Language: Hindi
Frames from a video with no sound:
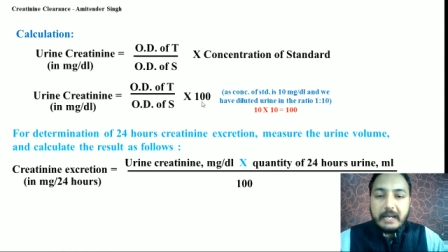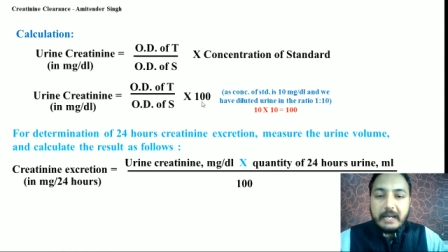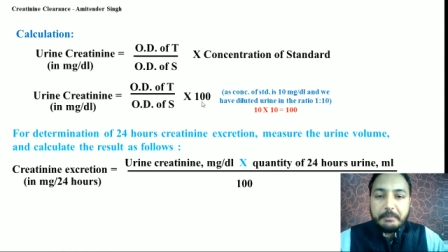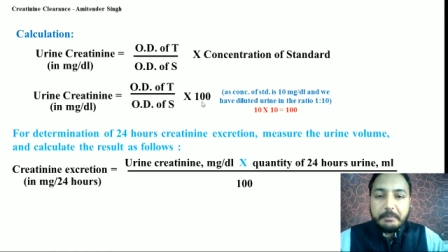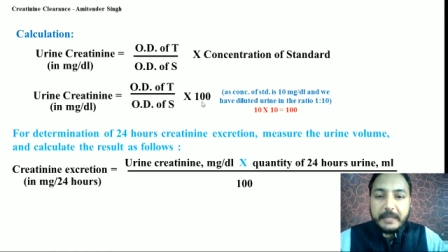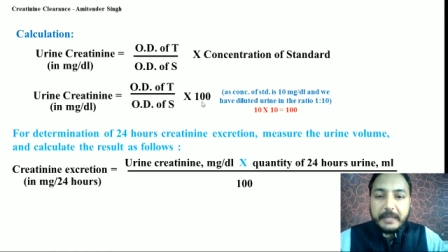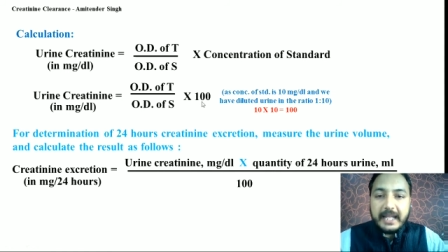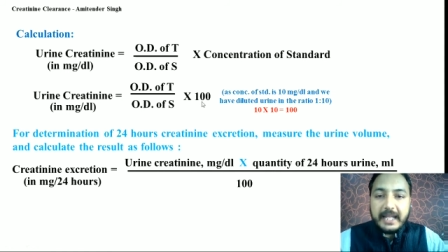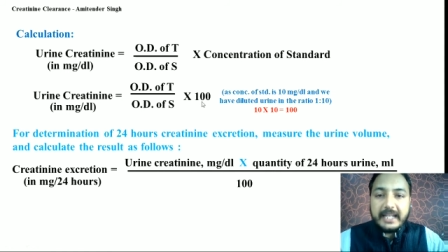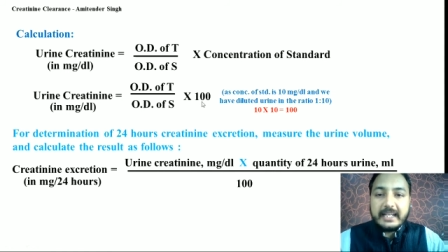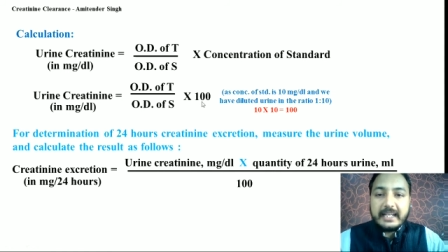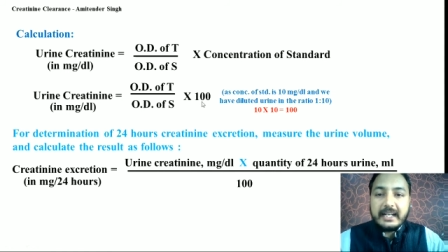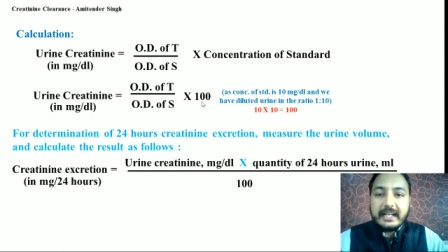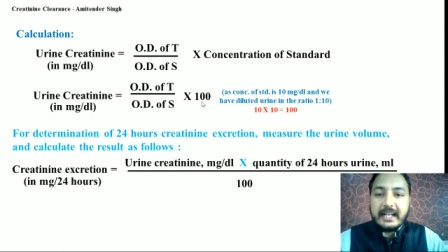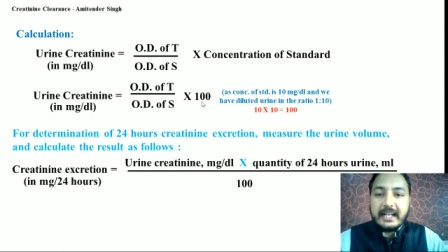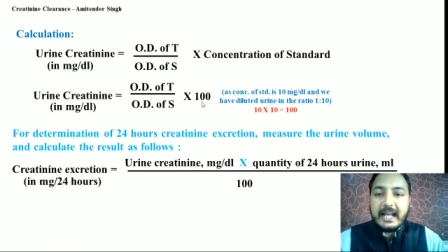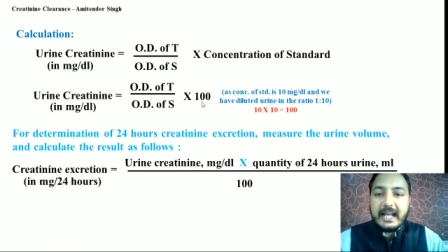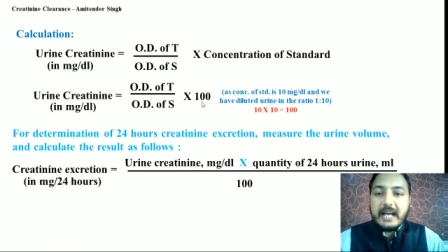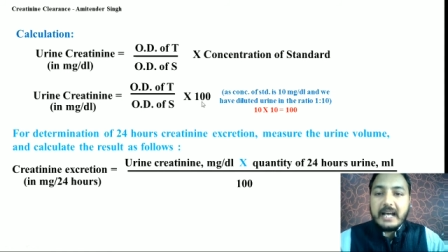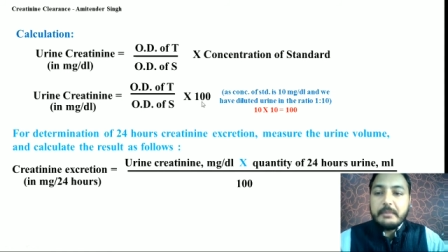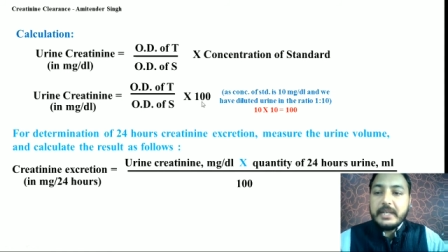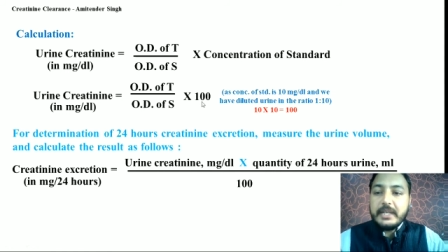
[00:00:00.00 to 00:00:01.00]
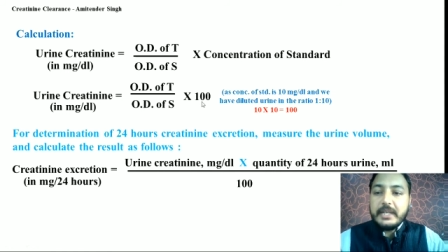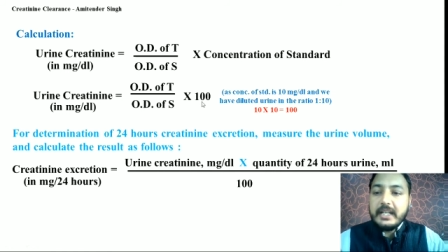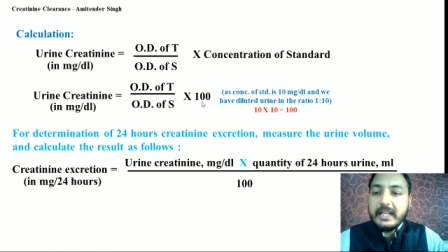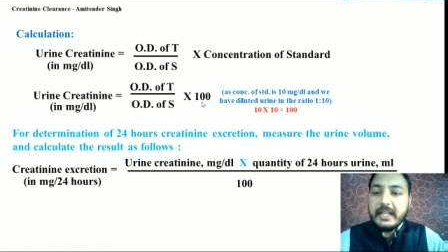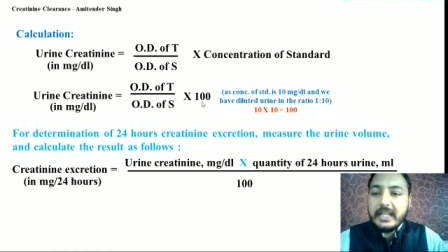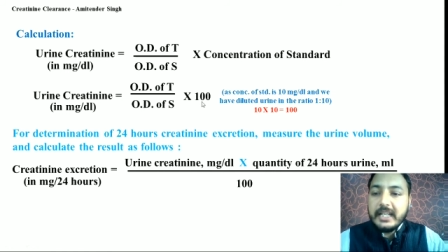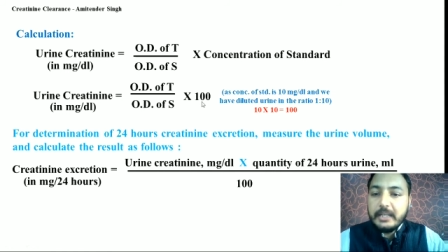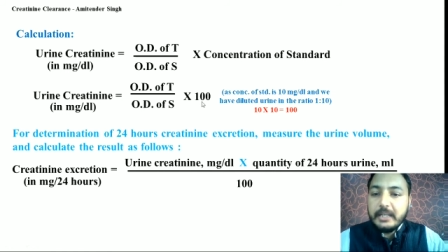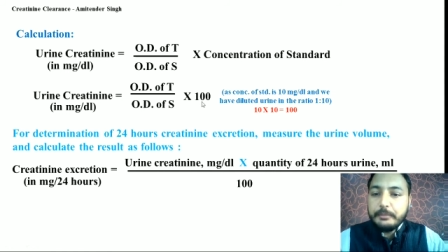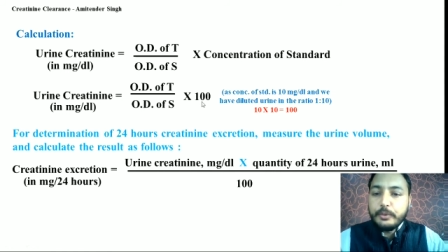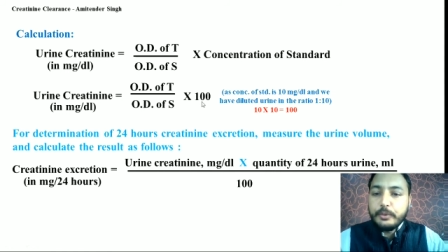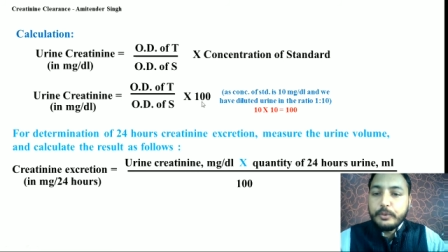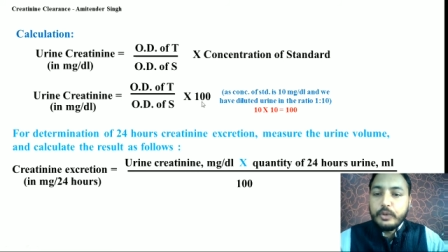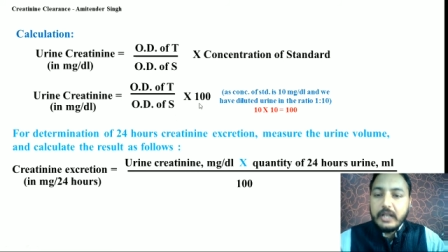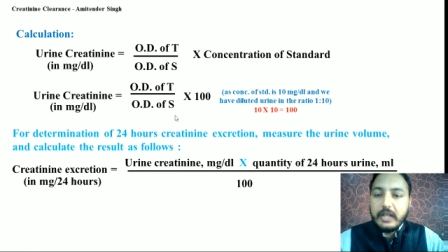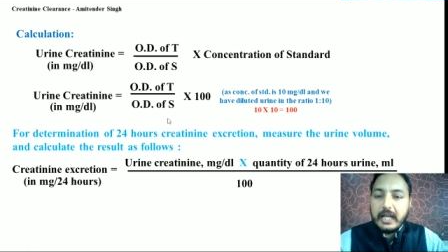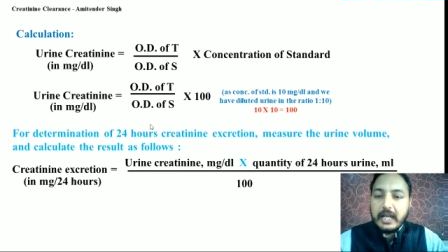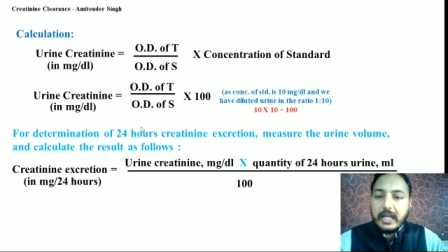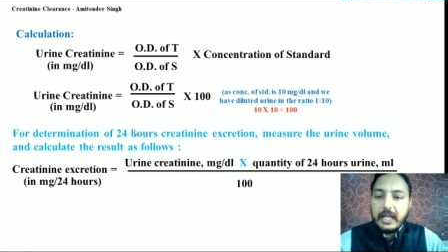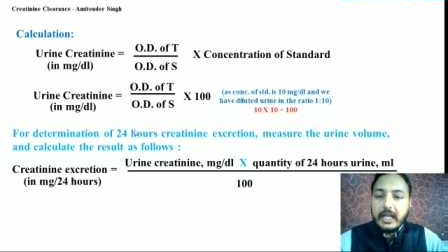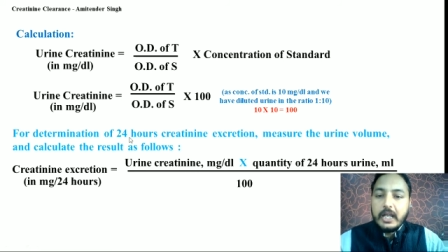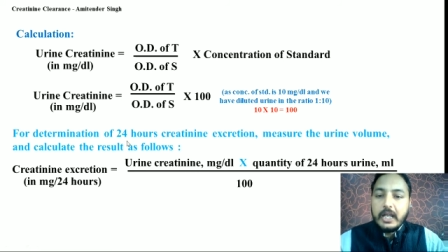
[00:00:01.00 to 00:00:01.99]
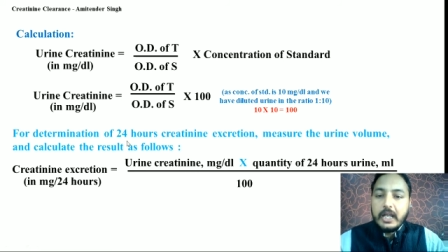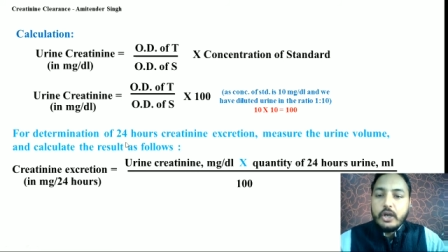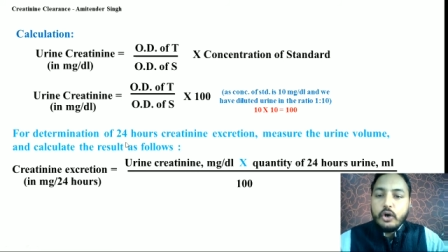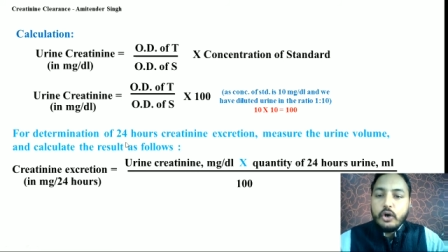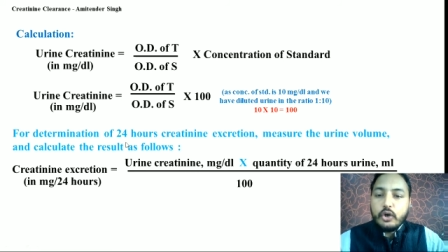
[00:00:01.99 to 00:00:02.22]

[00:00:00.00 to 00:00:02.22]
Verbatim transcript: अप्लाई करना हमें नहीं भूलना है